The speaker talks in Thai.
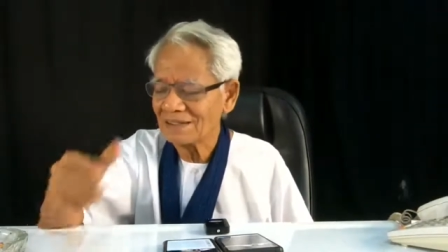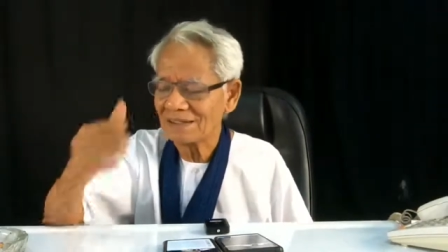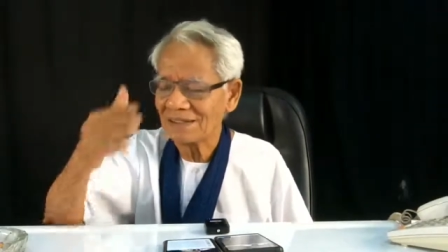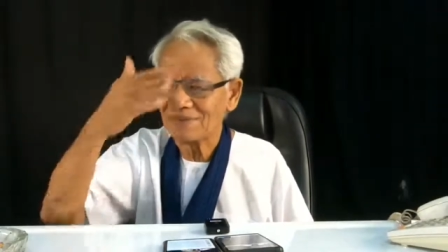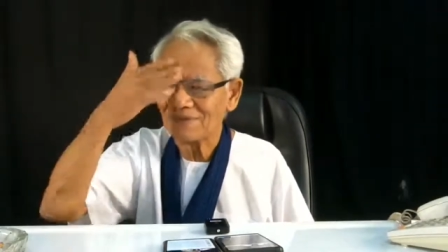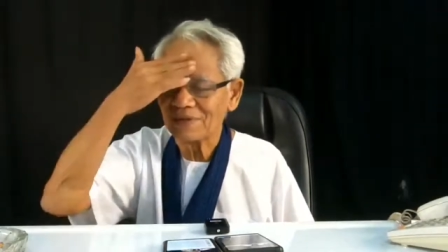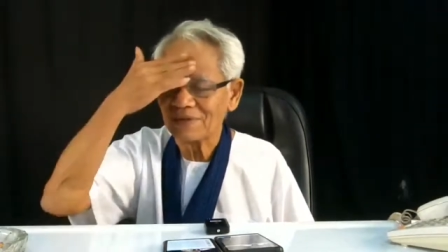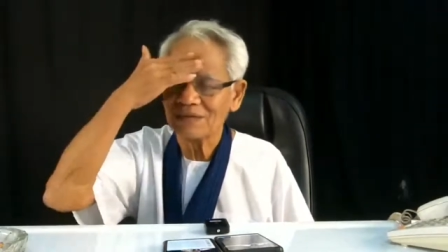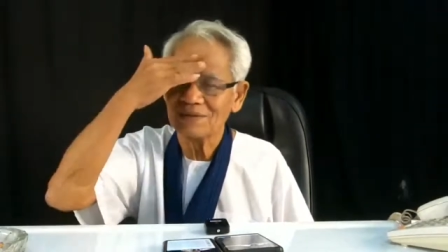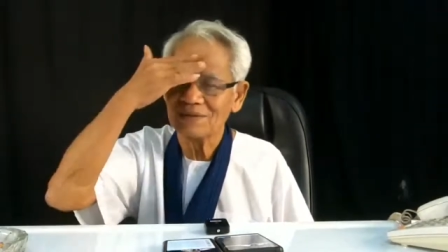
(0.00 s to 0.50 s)

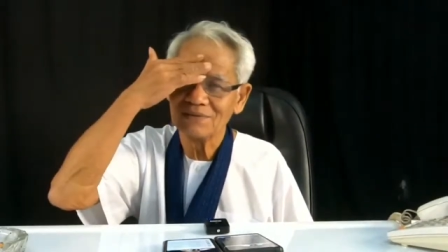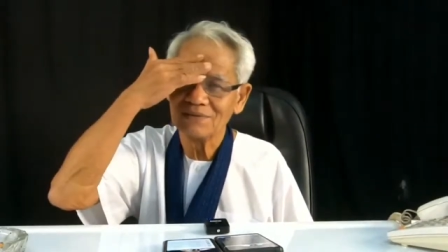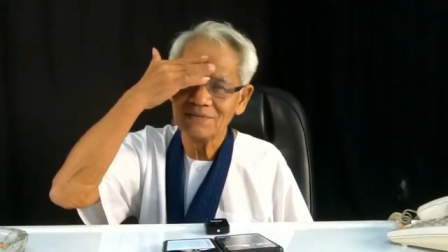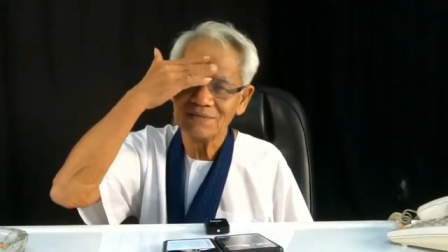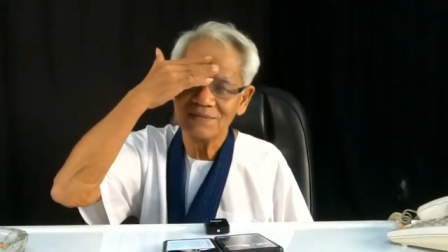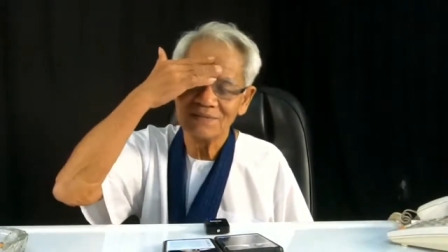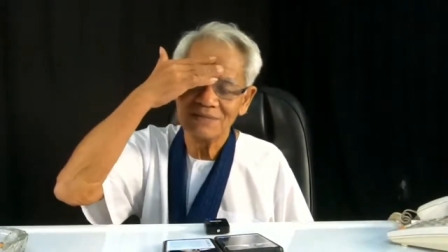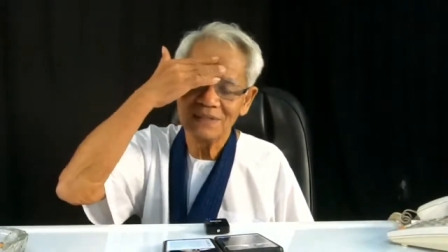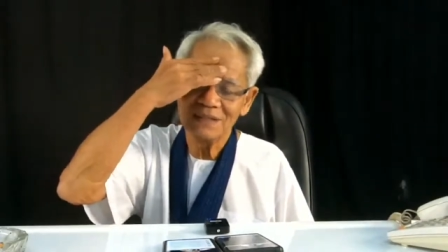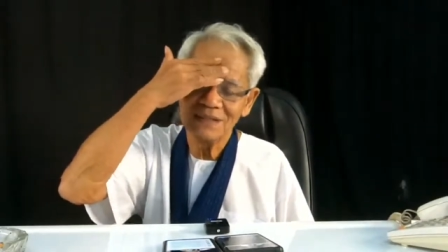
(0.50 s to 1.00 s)
เนี่ยมา
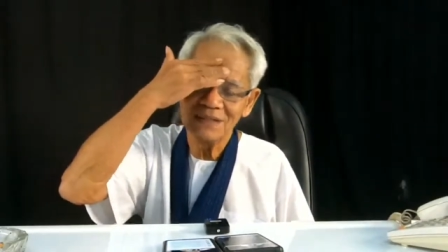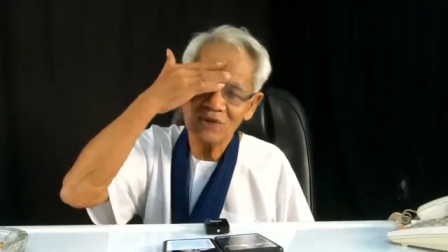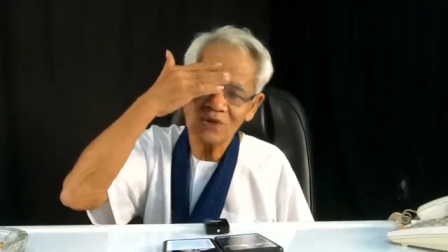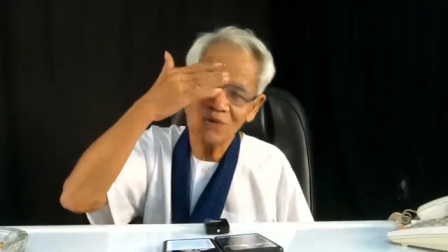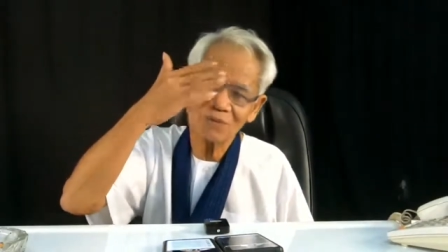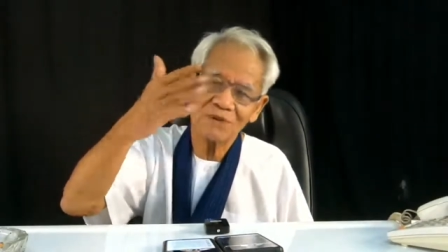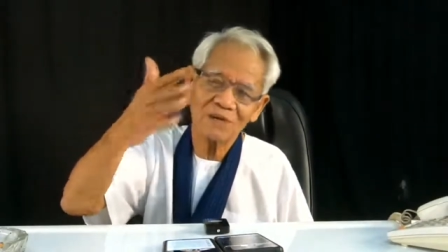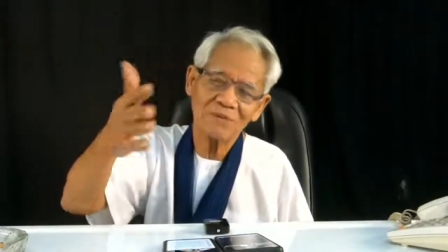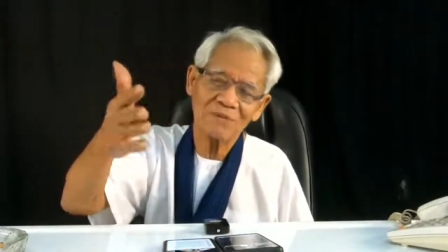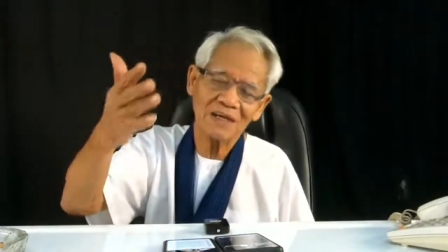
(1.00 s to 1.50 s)
อย่างนี้
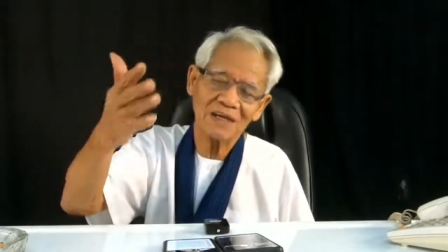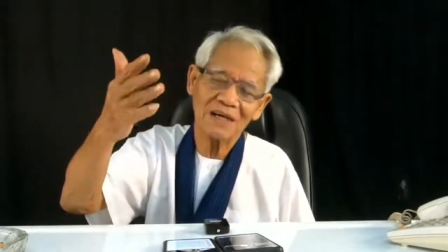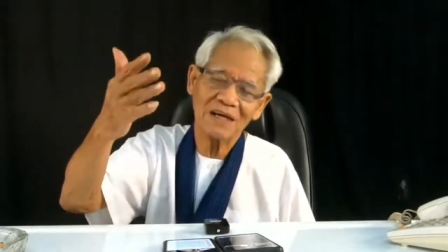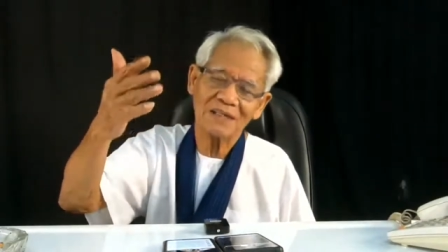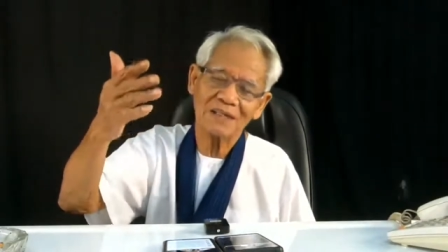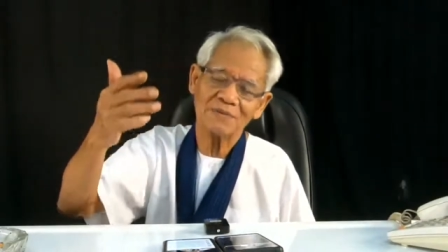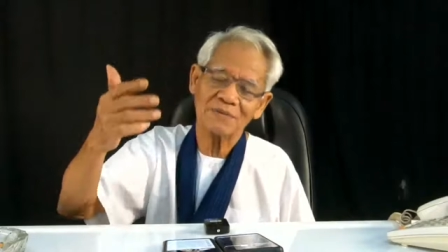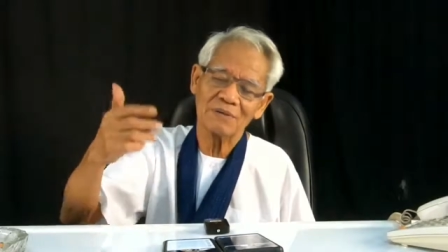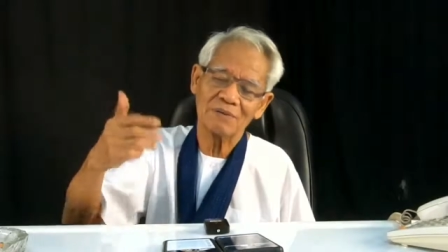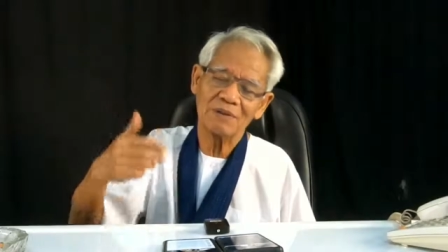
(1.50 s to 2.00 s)
คบกันไม่
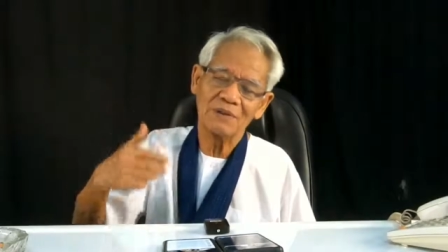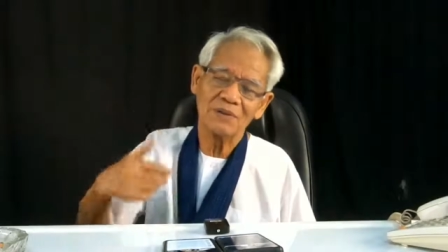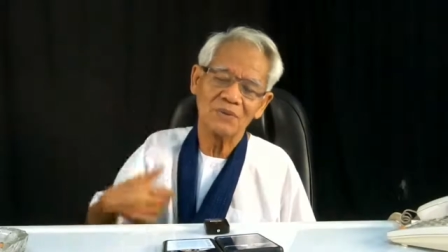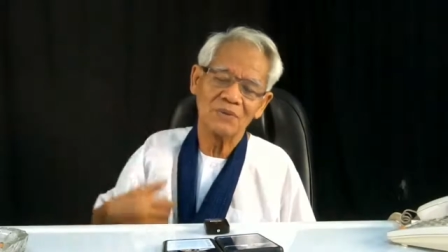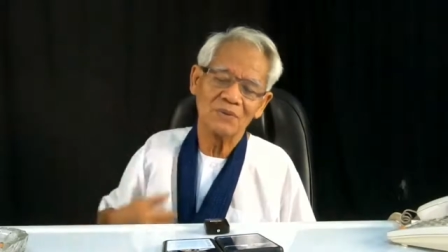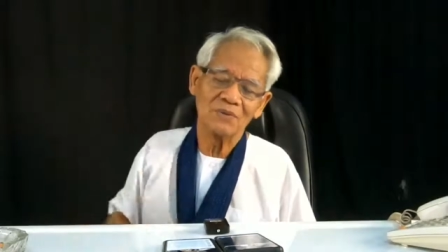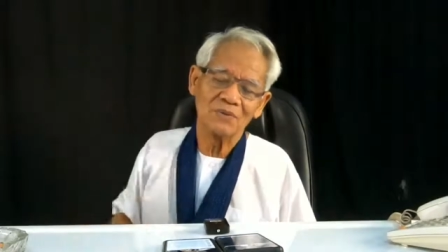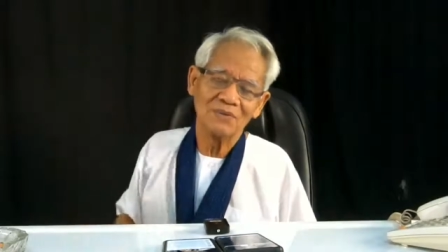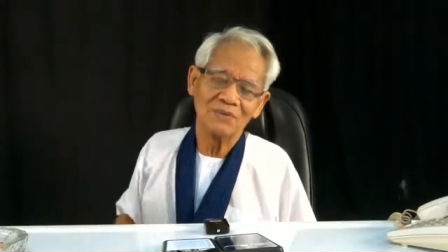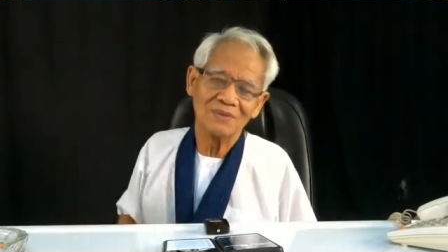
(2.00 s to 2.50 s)
ได้แบบนี้
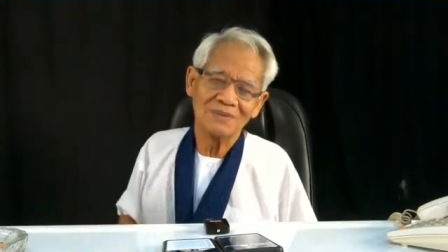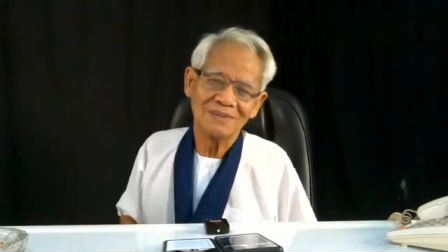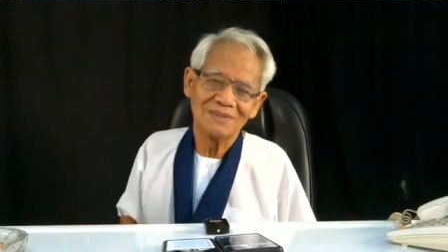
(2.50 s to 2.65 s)
ลุง